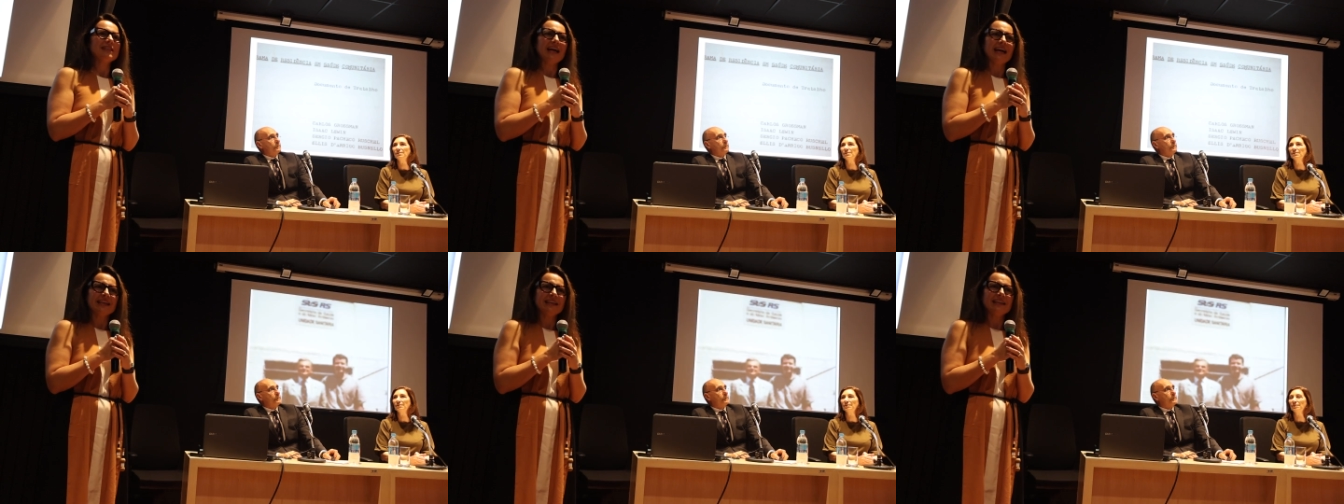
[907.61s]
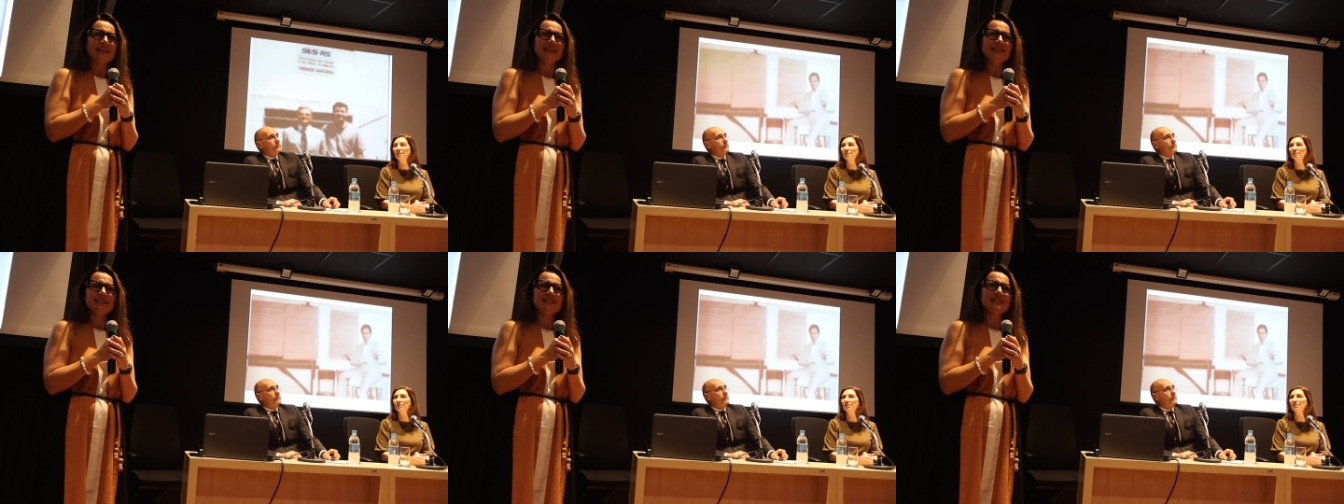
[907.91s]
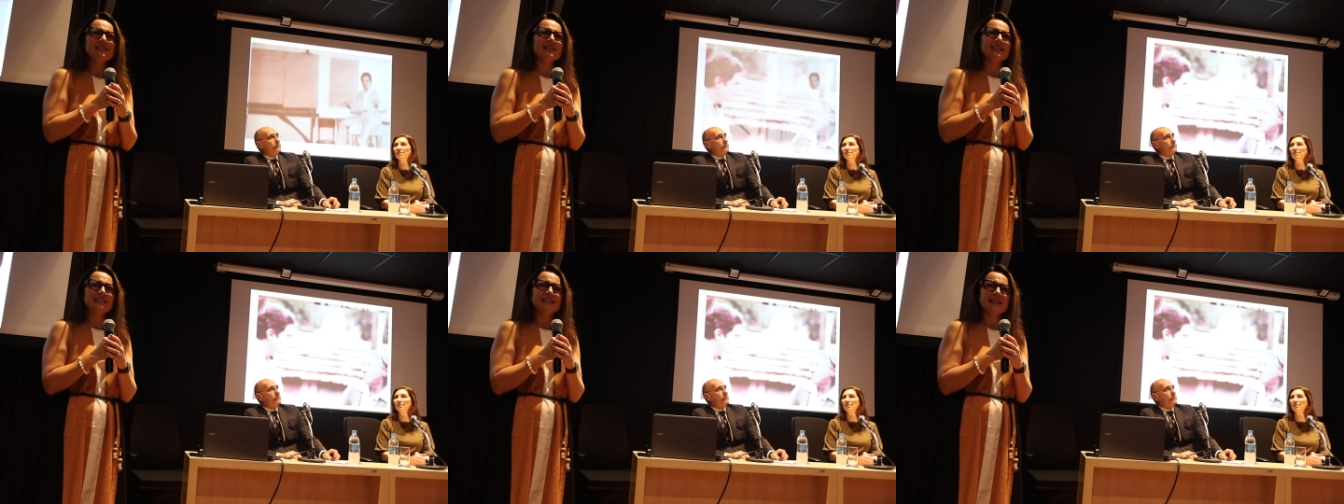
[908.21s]
estar tá aqui,
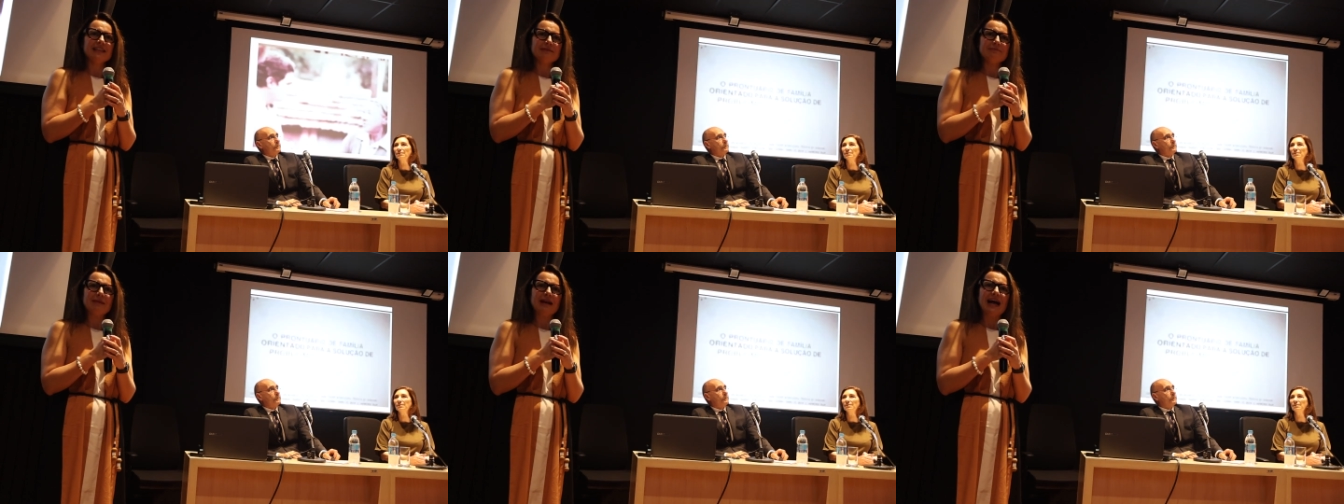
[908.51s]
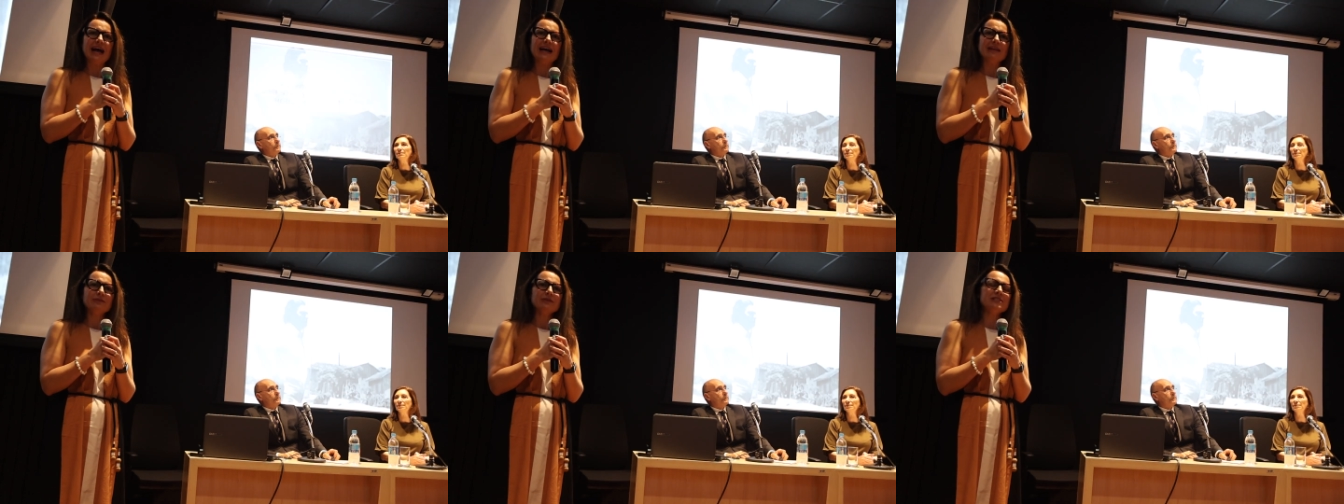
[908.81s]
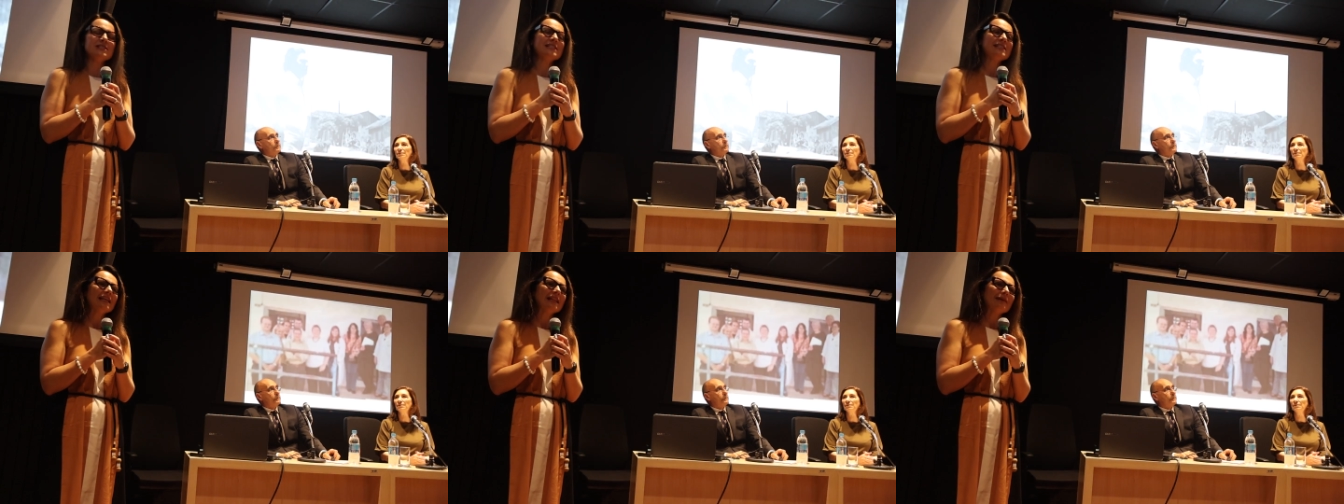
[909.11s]
de ser celebrado e
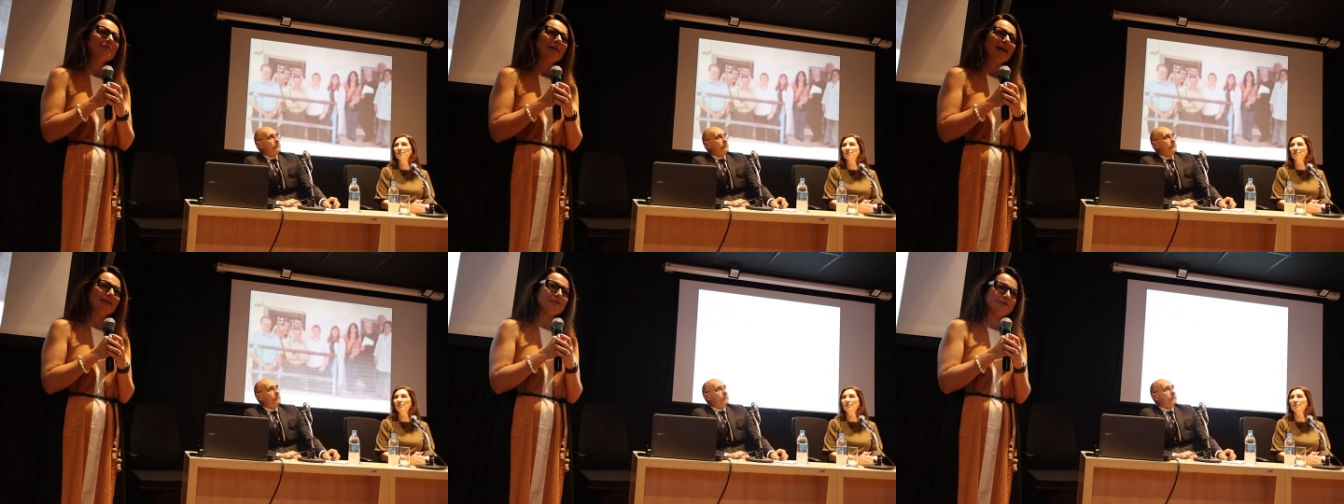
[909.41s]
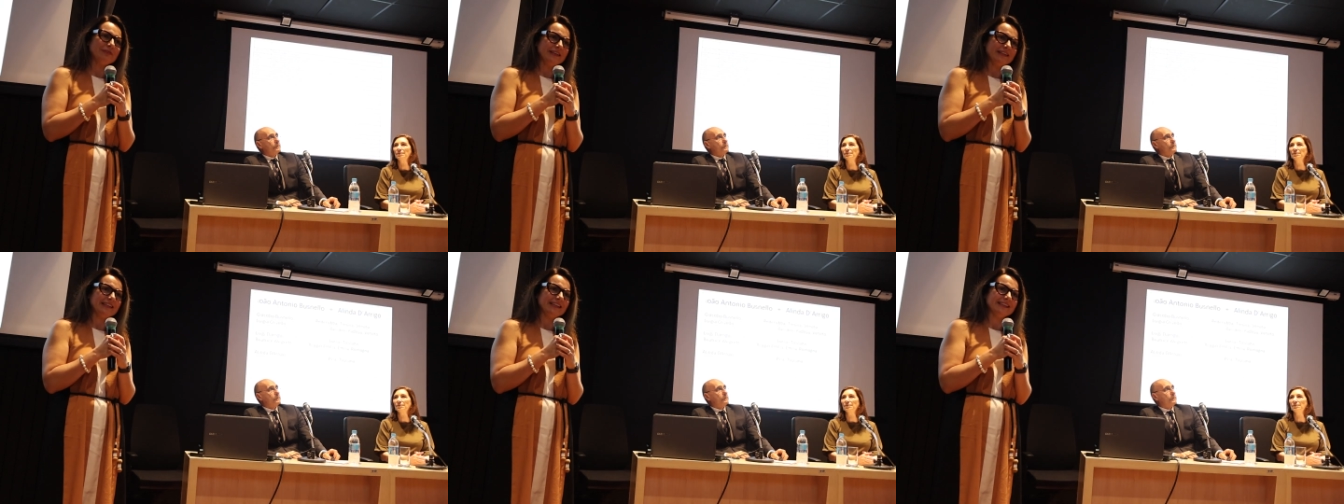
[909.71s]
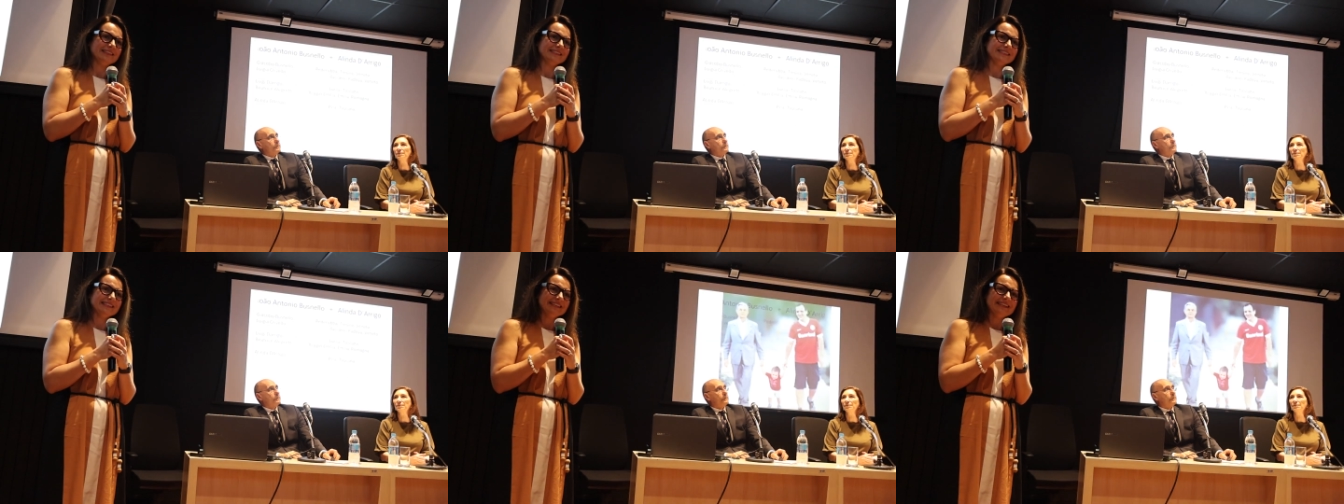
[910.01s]
de celebrar a vida.